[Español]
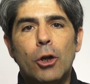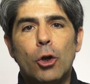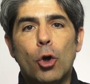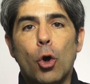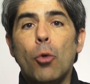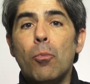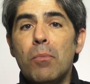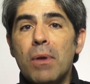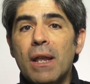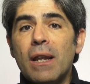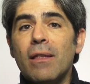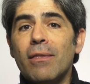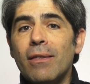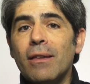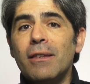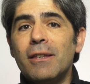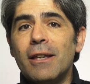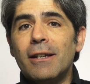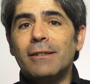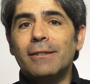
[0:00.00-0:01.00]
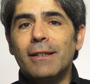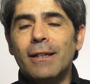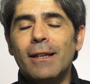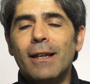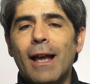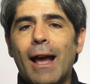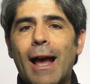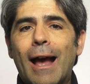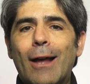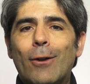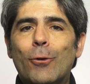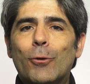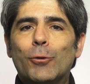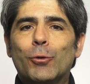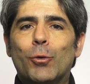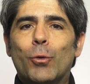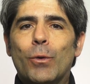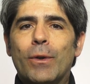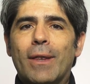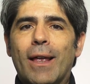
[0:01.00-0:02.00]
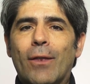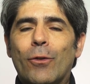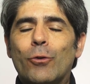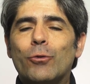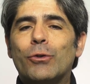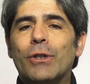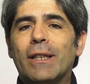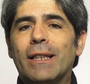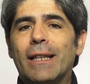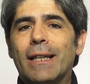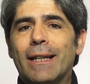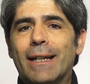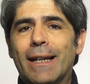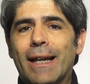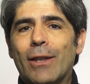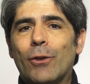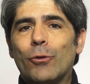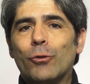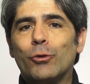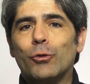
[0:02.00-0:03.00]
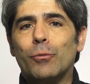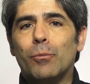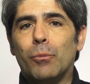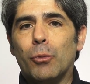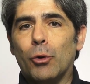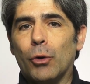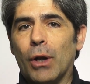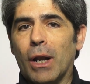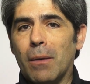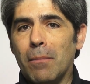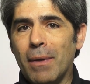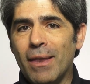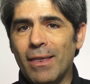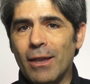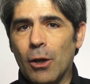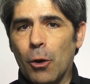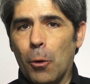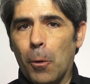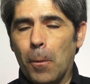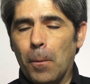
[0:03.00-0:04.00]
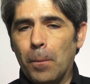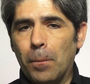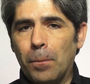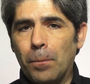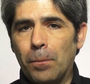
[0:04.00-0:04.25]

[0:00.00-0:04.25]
conviene ceñirse a los cuidados indicados por el médico,